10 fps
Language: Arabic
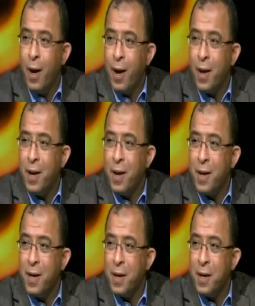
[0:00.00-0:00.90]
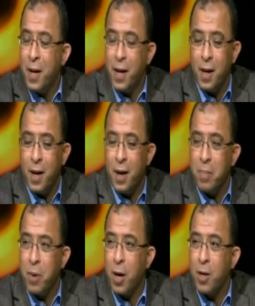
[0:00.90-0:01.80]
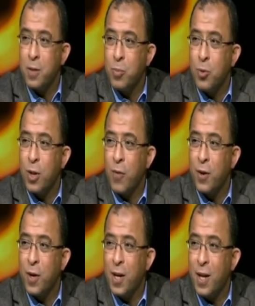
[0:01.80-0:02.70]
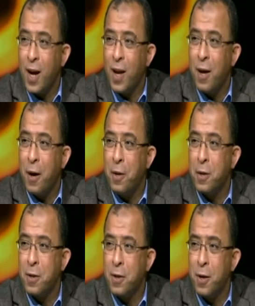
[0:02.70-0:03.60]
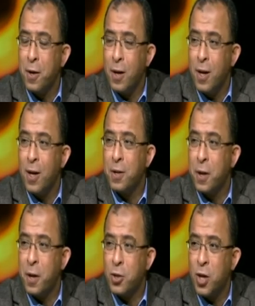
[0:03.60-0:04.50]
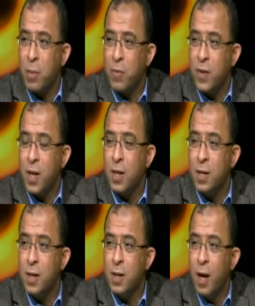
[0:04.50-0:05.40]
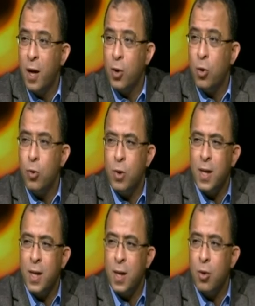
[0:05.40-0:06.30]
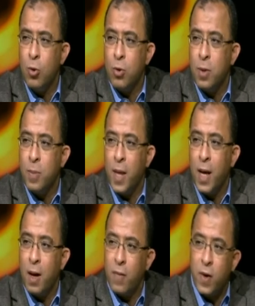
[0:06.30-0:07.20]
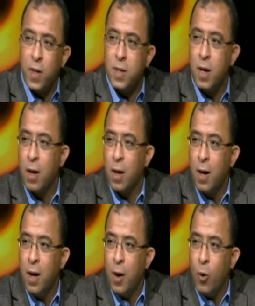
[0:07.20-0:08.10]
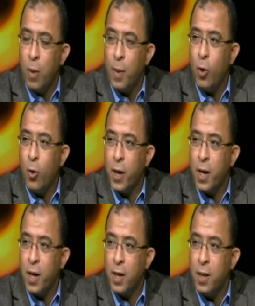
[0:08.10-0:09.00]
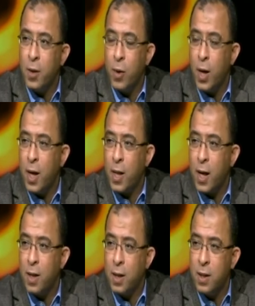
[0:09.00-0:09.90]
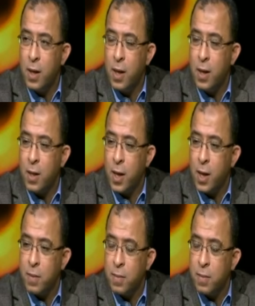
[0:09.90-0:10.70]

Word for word: ان احنا خلاص متفقين على خريطه الطريق اللي اختارها الشعب في 30 يونيو دي نقطه بدايه فاصله نعم. ومحوريه جدا وهي اللي هتحدد الاتجاه